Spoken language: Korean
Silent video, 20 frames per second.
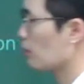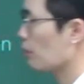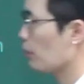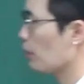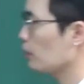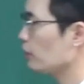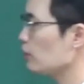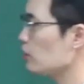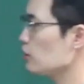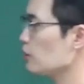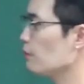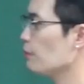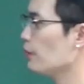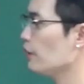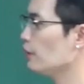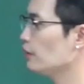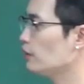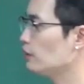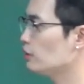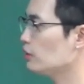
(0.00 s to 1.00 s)

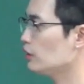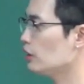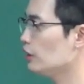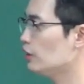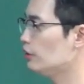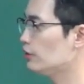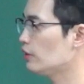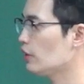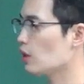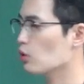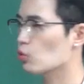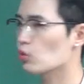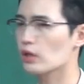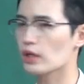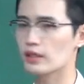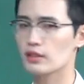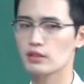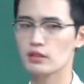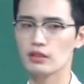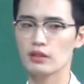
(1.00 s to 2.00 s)
participated in 하고
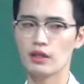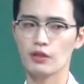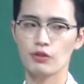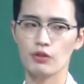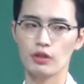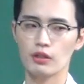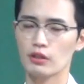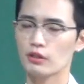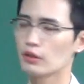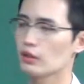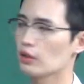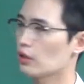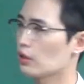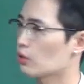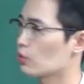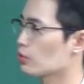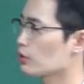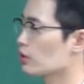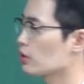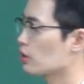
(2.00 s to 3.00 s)
같이 다녀야
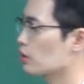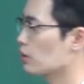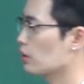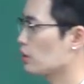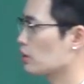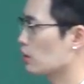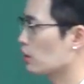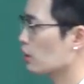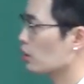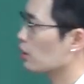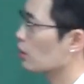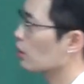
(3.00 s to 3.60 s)
된다라고 생각을 하자